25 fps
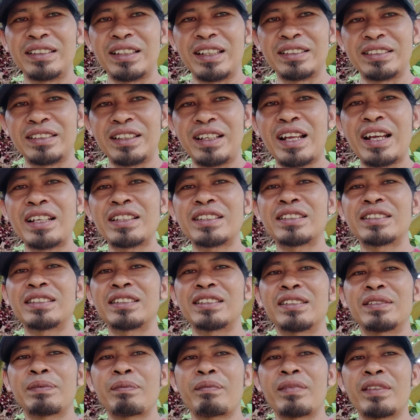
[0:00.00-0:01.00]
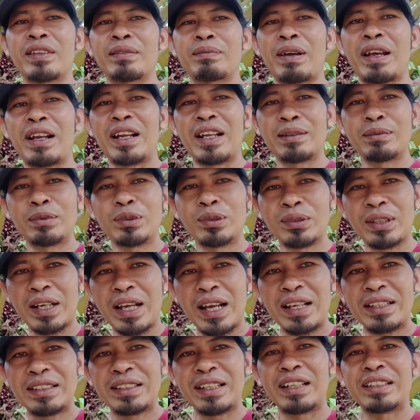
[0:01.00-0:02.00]
Ya jelas paling
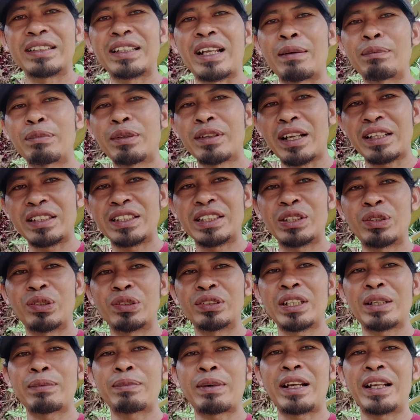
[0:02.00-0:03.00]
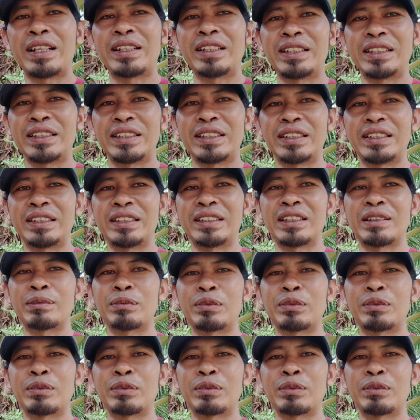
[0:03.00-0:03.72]
murah dan tapi resikonya paling tinggi.